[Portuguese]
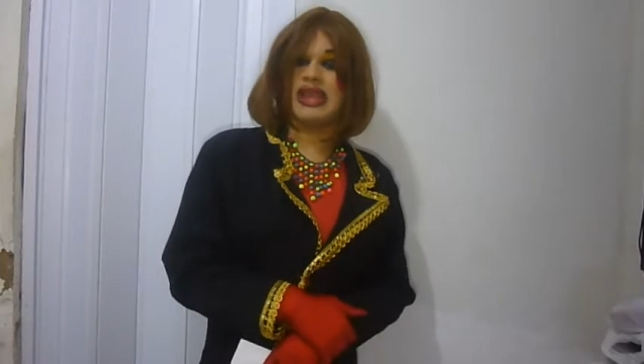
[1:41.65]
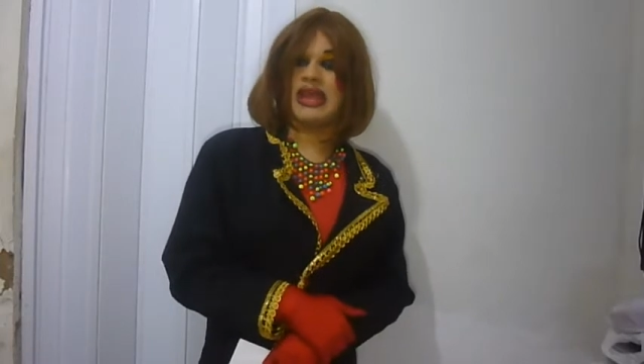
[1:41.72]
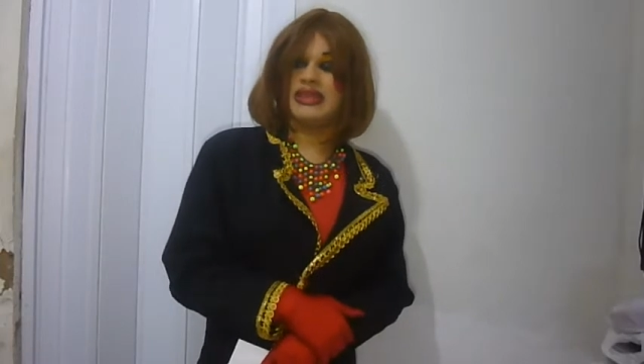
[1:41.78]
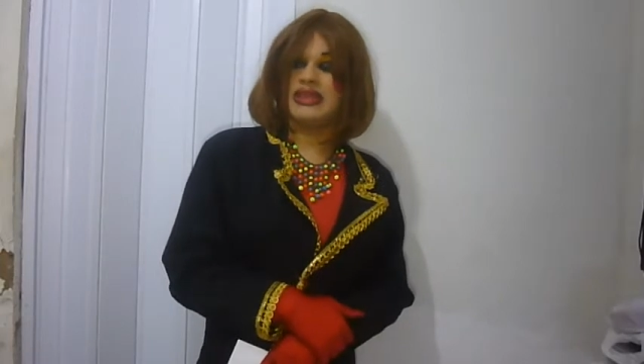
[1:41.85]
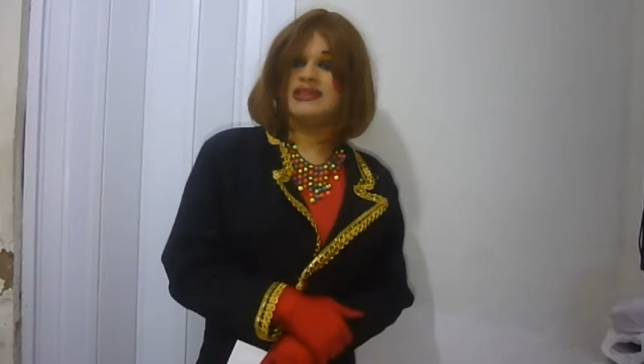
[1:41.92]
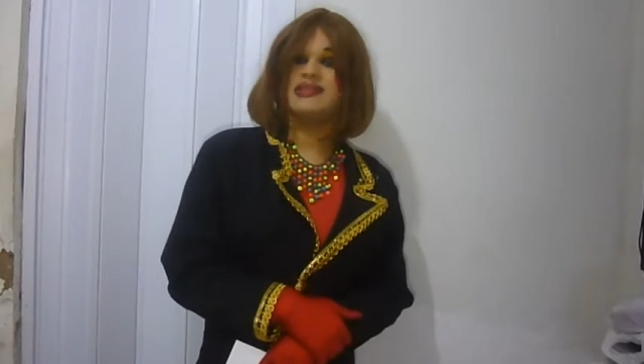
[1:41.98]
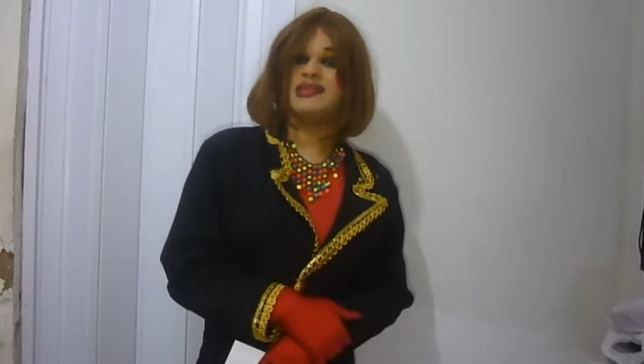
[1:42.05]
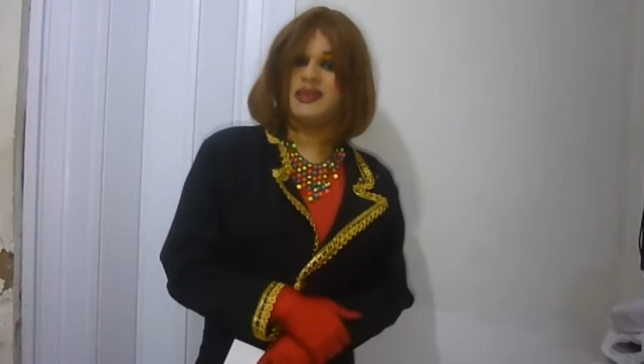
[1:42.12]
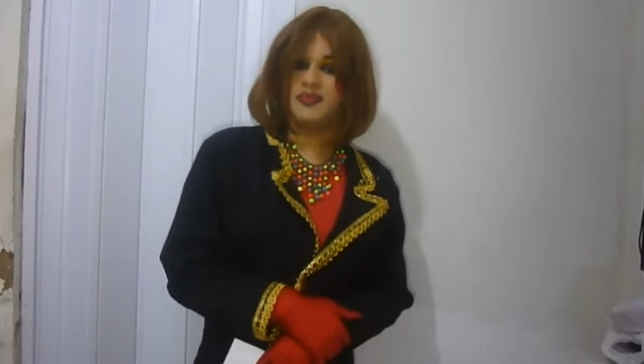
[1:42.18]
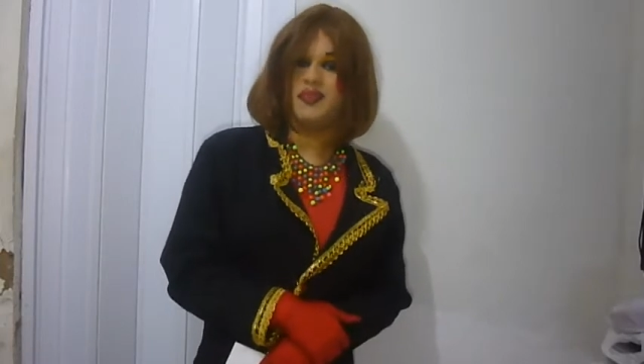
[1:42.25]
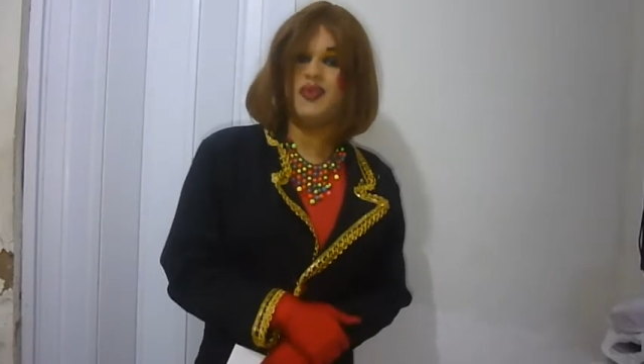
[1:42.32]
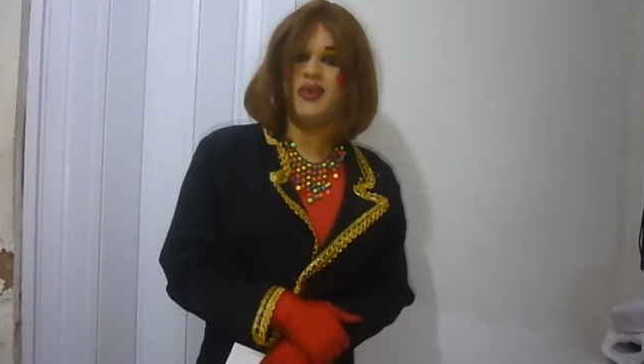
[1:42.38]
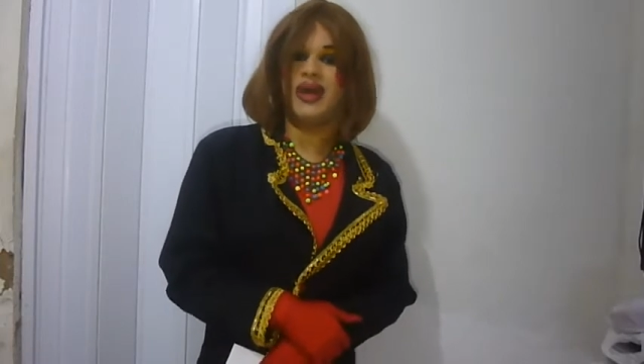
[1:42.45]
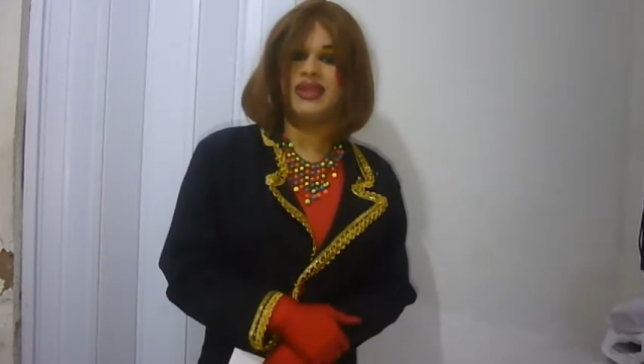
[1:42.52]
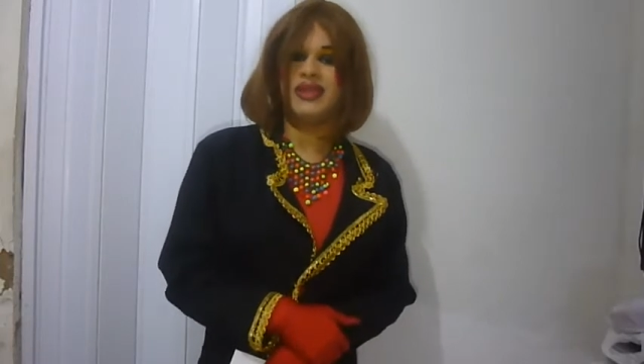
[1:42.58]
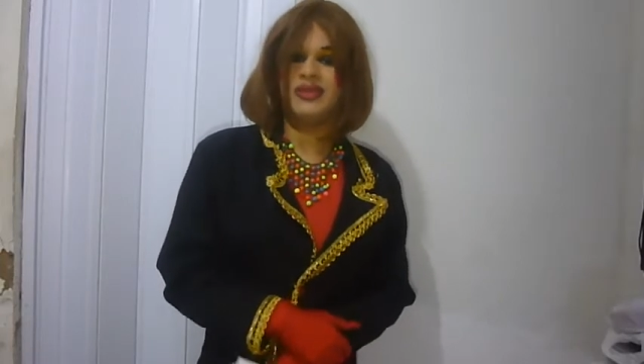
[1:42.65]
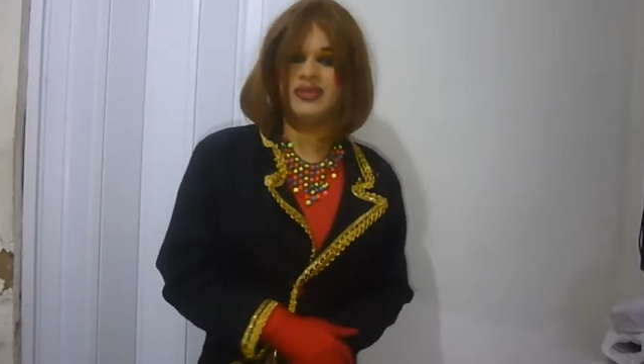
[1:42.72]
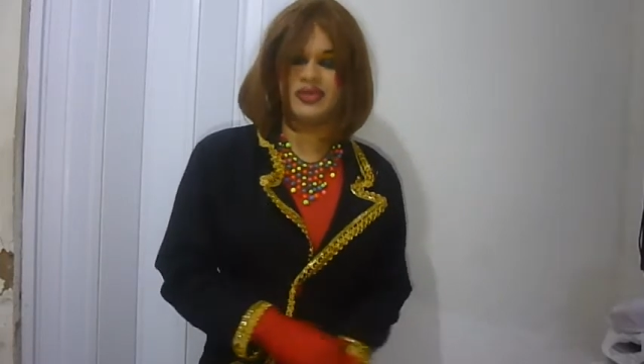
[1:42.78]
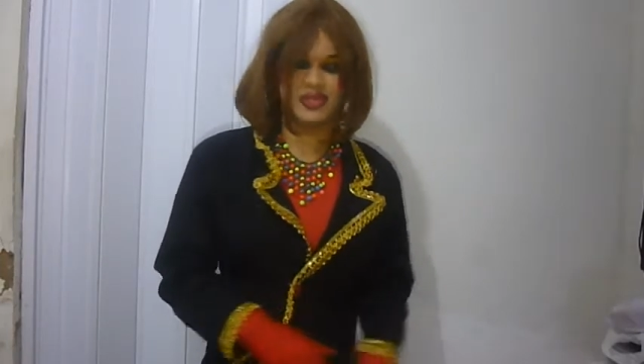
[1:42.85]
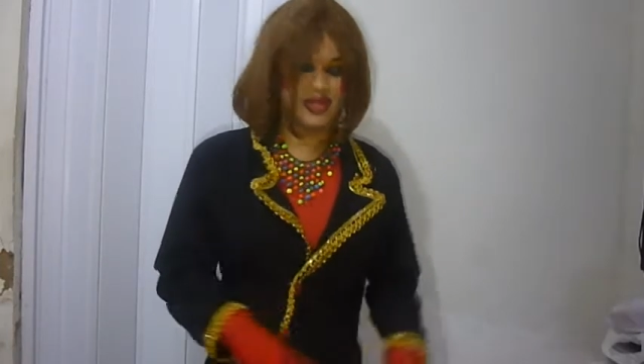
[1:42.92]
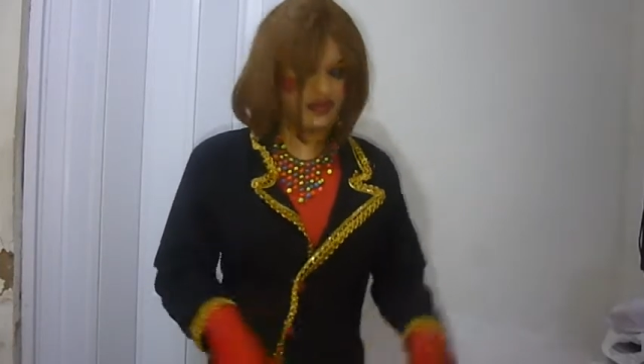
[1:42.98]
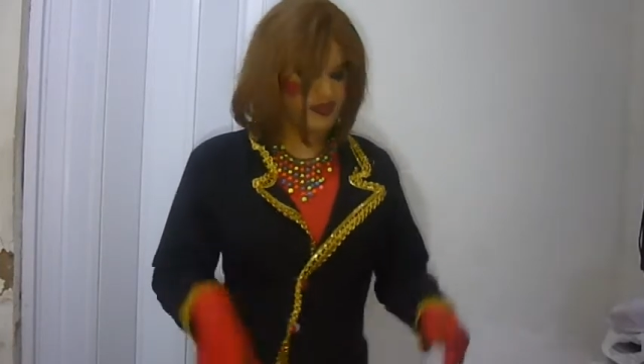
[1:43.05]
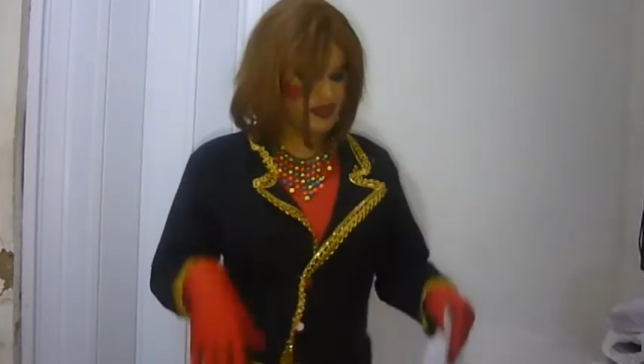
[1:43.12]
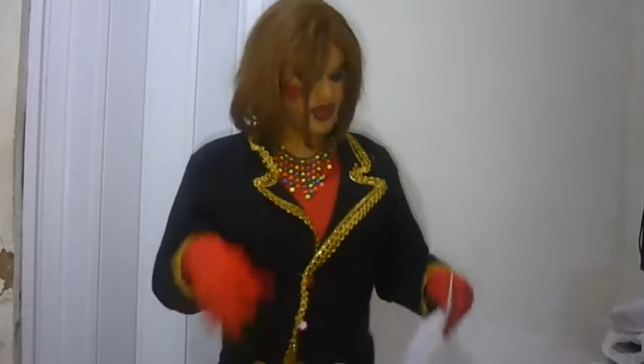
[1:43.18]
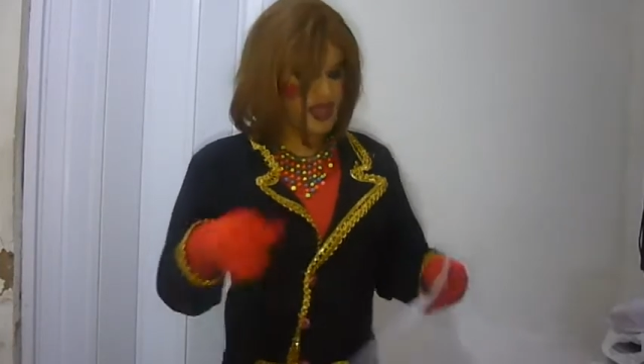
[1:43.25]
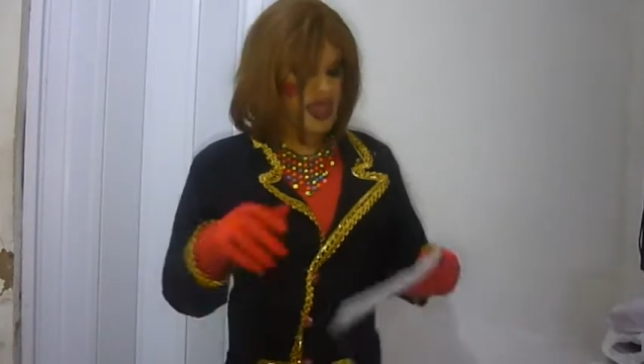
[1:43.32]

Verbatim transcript: Cada cipuada no chão.